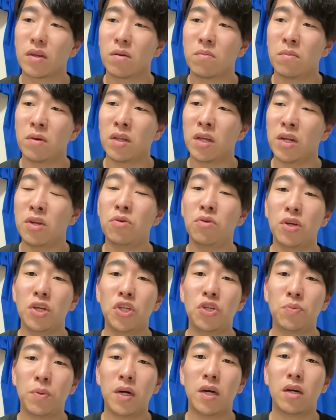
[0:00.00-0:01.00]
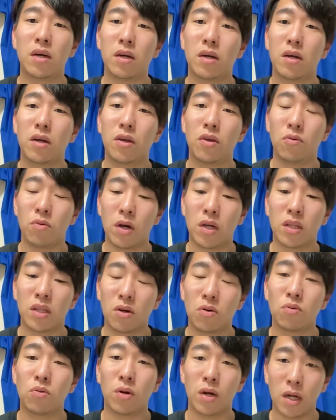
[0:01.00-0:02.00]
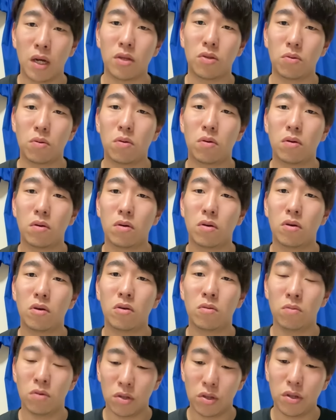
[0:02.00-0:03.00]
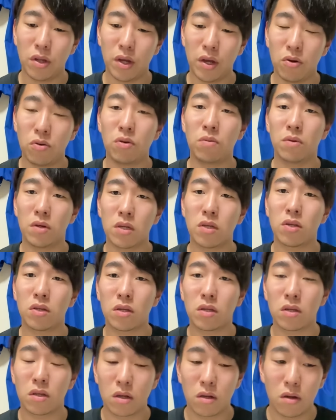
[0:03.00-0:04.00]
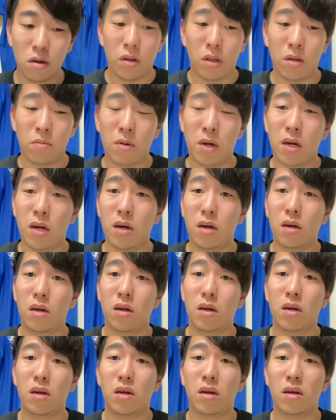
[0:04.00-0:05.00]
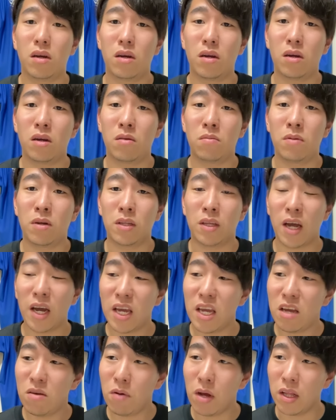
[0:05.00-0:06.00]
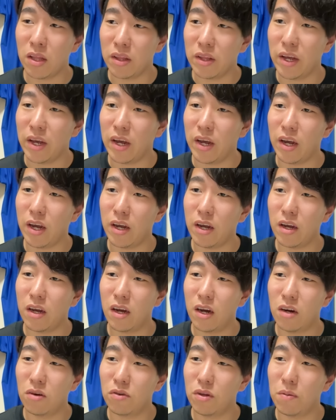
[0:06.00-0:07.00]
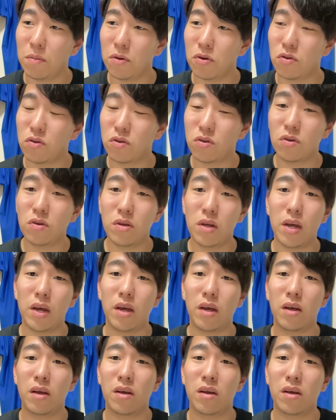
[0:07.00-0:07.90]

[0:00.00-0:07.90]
まあ、何より一番良かったことかなと思っております。で、まあ、まあ、台湾ね、あのね、まあ、普通にね、